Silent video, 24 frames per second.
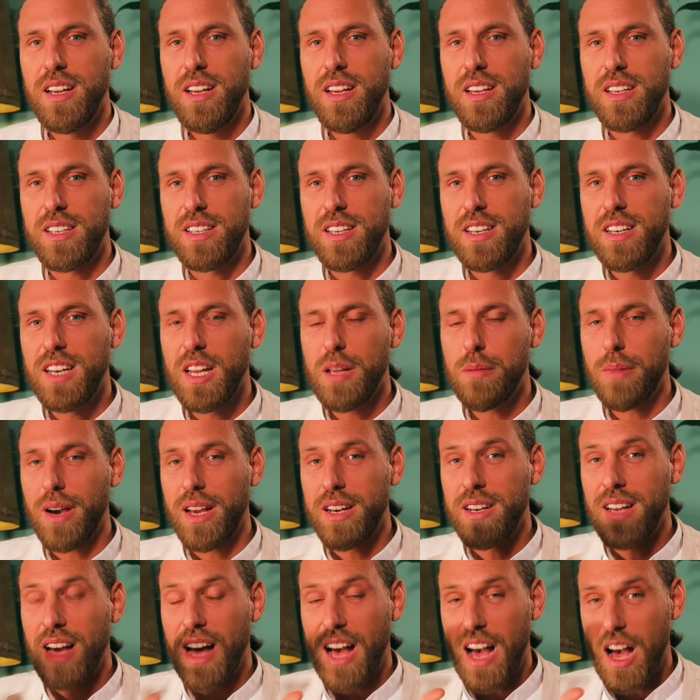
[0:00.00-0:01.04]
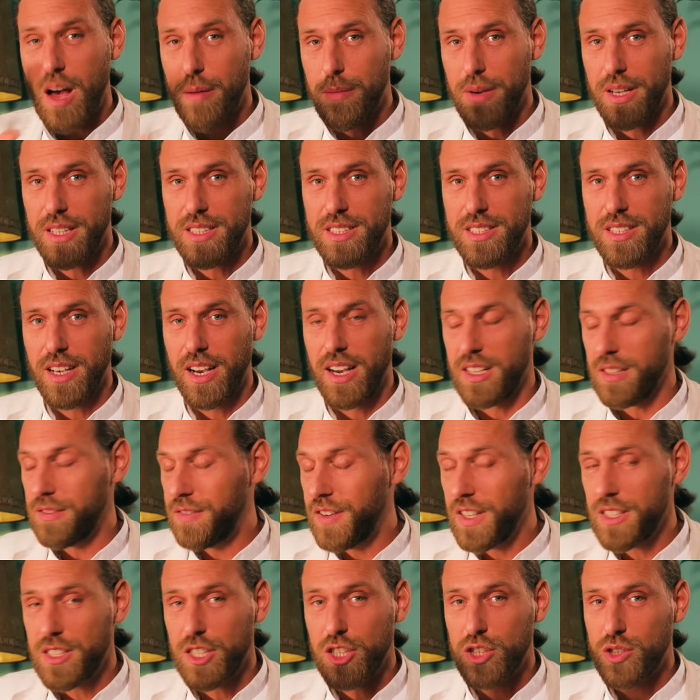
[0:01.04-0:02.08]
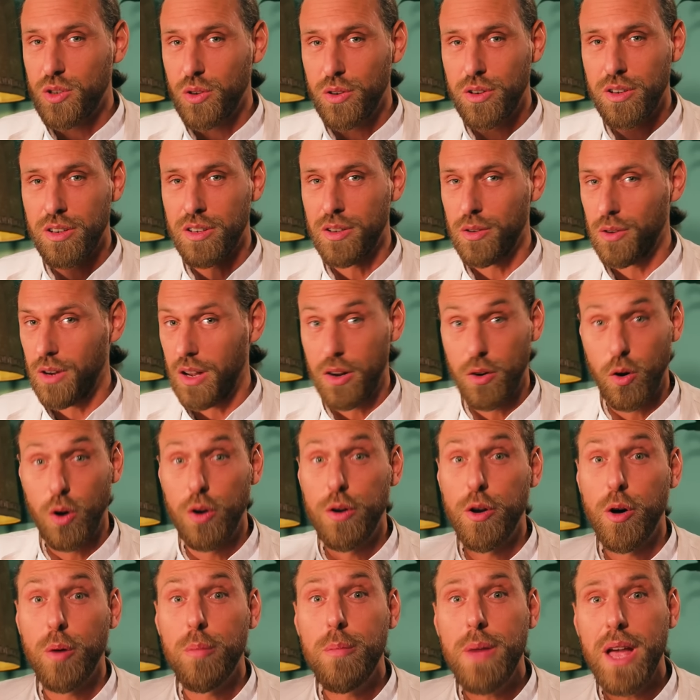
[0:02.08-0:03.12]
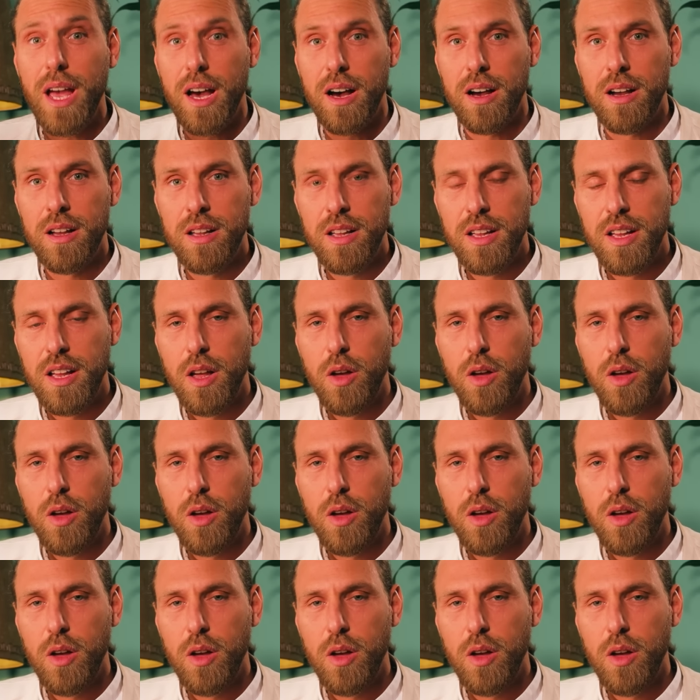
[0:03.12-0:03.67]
ich nehme meine Arbeitszeit, die 40 Stunden oder auch noch mehr,